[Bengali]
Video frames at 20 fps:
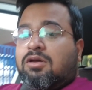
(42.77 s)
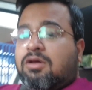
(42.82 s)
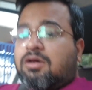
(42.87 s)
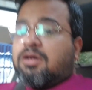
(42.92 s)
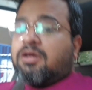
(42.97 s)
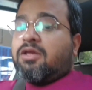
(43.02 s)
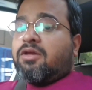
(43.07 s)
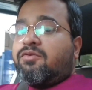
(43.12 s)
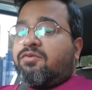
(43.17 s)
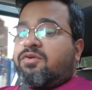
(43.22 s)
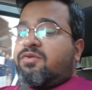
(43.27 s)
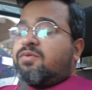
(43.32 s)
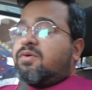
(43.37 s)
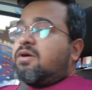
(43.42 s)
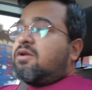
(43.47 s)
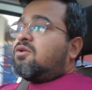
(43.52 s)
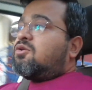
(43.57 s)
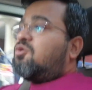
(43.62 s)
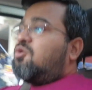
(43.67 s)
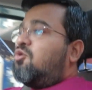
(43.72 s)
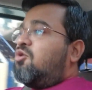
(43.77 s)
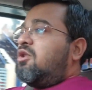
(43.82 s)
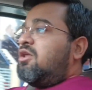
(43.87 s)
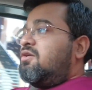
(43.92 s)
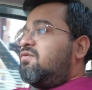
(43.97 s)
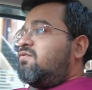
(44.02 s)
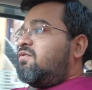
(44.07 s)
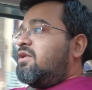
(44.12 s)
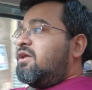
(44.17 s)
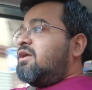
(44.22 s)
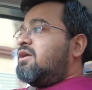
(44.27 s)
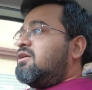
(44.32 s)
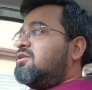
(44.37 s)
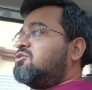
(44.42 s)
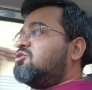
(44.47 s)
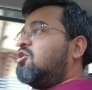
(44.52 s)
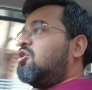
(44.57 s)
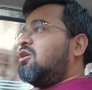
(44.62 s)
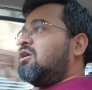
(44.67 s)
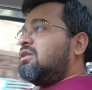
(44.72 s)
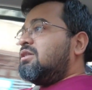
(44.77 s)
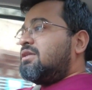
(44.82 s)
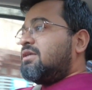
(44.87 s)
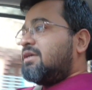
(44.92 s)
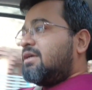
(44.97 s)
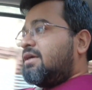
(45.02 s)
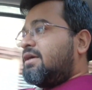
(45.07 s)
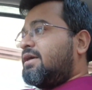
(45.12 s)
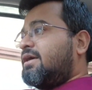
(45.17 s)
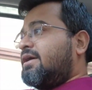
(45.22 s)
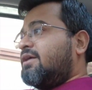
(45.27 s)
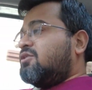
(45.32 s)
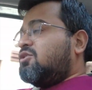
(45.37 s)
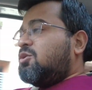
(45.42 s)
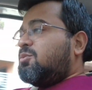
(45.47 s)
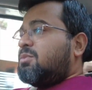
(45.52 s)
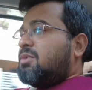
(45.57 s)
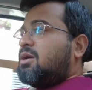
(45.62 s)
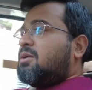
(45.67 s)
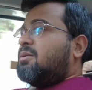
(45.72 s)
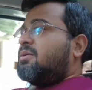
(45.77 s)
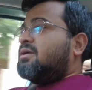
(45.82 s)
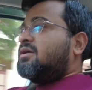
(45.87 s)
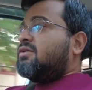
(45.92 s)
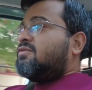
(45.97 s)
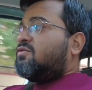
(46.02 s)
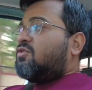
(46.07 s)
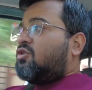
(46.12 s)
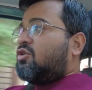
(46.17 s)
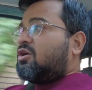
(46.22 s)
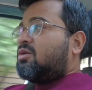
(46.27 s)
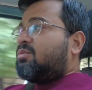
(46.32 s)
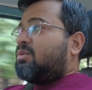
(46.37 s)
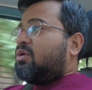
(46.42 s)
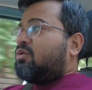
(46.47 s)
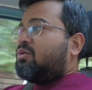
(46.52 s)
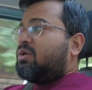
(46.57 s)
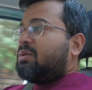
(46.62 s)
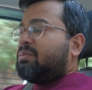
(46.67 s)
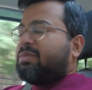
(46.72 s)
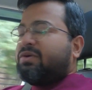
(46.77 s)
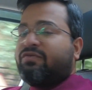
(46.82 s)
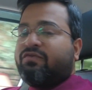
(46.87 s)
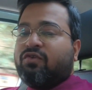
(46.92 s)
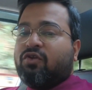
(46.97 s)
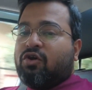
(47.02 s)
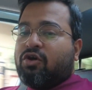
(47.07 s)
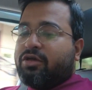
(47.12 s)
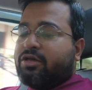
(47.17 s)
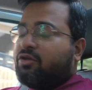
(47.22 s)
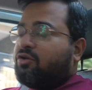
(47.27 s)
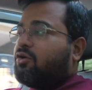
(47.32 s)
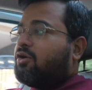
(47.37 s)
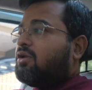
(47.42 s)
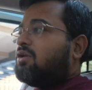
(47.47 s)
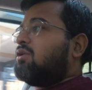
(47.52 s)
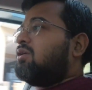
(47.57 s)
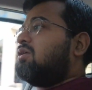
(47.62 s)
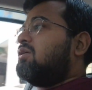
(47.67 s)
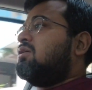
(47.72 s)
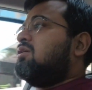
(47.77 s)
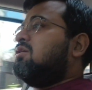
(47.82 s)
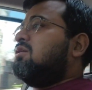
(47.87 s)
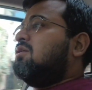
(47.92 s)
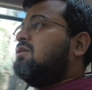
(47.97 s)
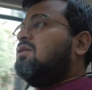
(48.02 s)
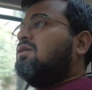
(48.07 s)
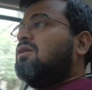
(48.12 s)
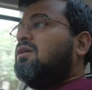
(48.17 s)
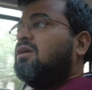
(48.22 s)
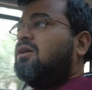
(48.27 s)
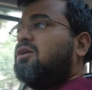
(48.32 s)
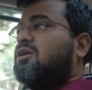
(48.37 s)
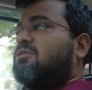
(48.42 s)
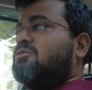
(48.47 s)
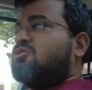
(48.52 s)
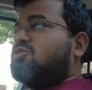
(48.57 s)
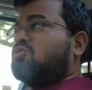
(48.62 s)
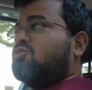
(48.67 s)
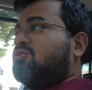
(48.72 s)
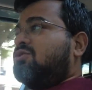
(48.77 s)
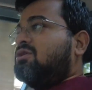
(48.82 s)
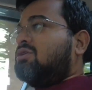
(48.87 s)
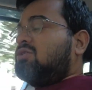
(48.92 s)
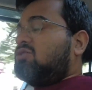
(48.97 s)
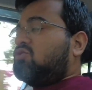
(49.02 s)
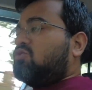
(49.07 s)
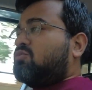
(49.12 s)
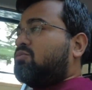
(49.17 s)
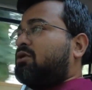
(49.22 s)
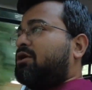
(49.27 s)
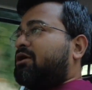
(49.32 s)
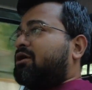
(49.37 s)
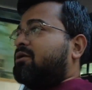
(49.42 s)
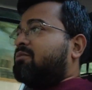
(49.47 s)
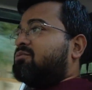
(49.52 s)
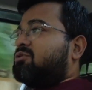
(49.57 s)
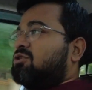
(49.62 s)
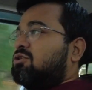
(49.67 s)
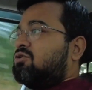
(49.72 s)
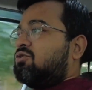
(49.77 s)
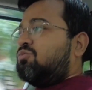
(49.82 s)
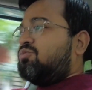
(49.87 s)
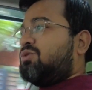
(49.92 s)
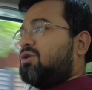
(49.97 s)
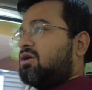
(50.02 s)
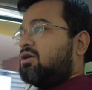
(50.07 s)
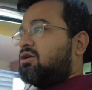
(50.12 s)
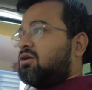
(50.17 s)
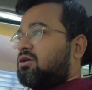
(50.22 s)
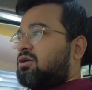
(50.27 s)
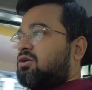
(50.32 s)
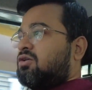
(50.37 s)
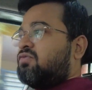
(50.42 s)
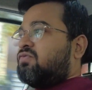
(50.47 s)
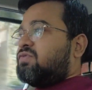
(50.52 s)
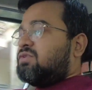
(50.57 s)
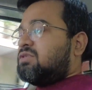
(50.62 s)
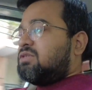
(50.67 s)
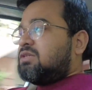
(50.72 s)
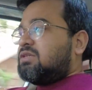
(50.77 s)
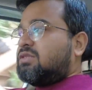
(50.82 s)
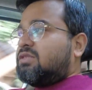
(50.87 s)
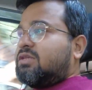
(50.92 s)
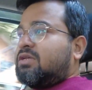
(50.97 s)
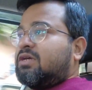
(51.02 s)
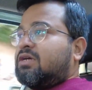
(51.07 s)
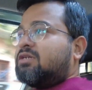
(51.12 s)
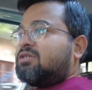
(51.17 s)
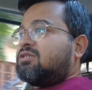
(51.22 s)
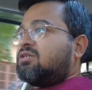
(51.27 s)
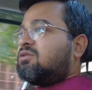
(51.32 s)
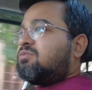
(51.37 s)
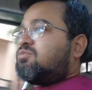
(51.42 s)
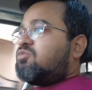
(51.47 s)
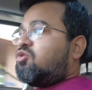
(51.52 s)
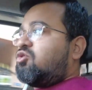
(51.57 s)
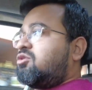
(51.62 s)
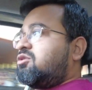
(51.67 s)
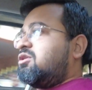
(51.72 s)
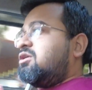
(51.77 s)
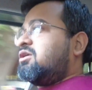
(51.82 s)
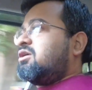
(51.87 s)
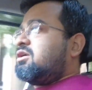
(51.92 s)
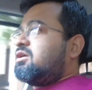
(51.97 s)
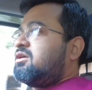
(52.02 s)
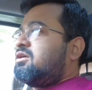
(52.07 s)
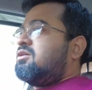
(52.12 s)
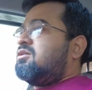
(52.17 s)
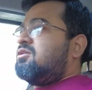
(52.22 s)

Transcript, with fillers: হাই এভরিওয়ান গুড ইভিনিং সকাল থেকে একদমই আমাকে ব্লগে পাওনি বা ব্লগই হয়নি কারণ আমার শরীরটা খুব খারাপ ছিল প্রিয়াঙ্কাকে অফিসে দিয়ে আসার পর থেকে